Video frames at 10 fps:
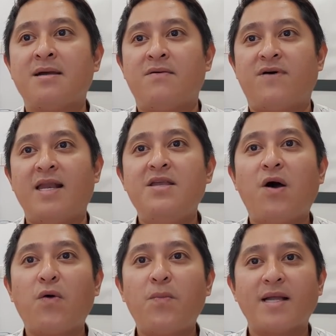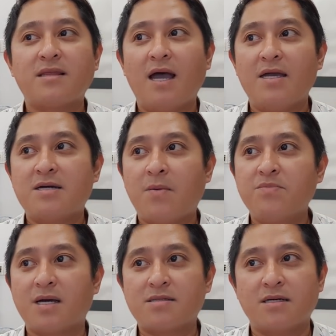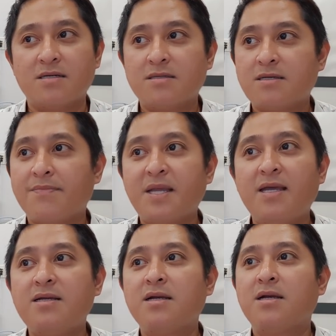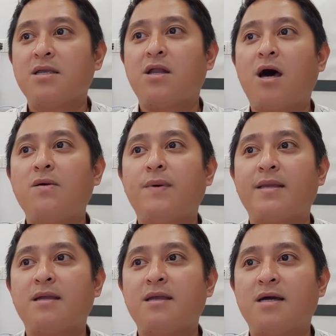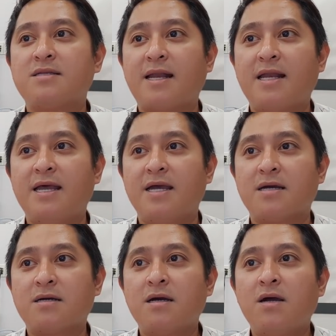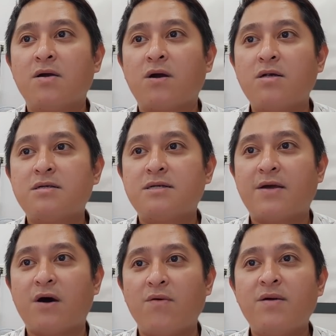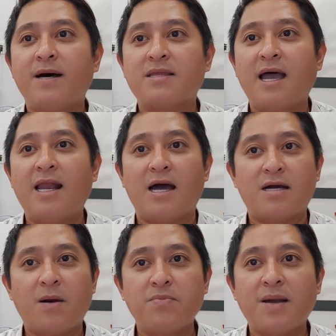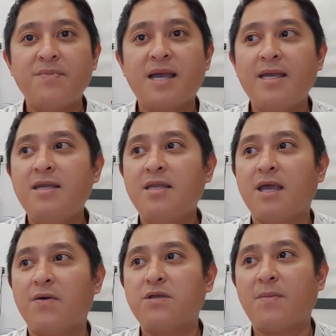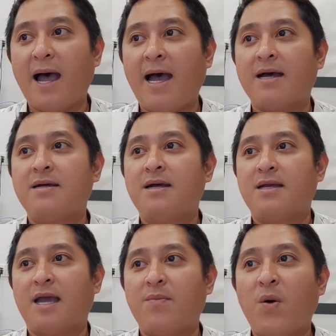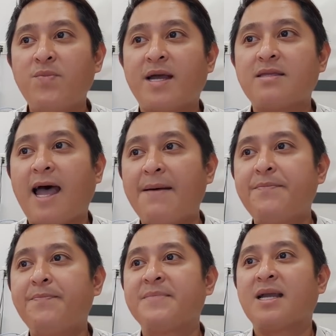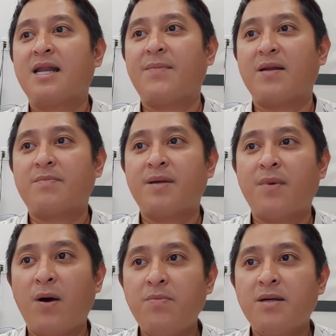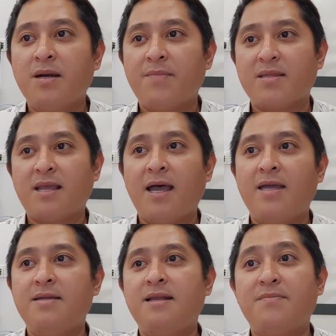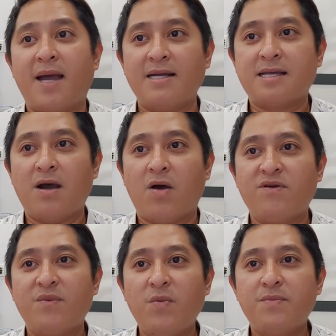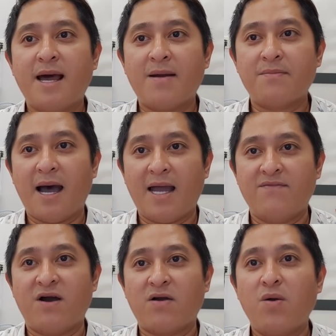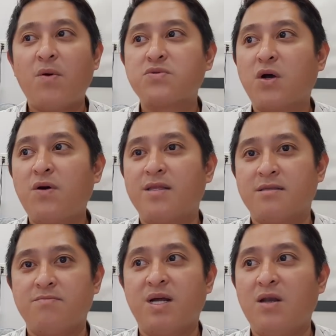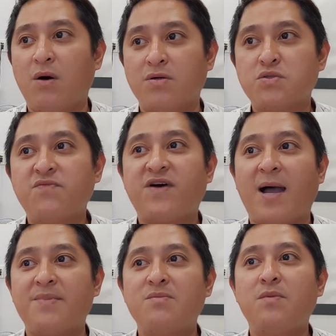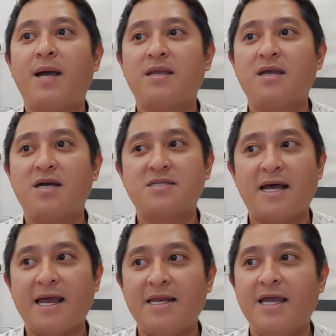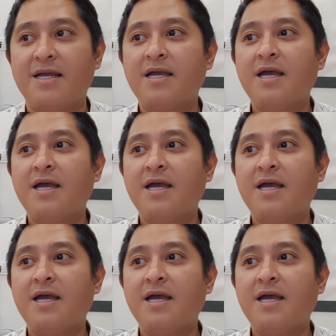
và lý do của bà T không thật sự cấp thiết do đó Ủy ban Nhân dân xã Đại Điền có trao đổi với bà T là không cấp giấy giới thiệu cho bà ngày 4 tháng 8 năm 2021 bà T lên mạng xã hội Facebook đăng bài và có một số hình bình luận xúc phạm đến Ủy ban Nhân dân xã Đại Điền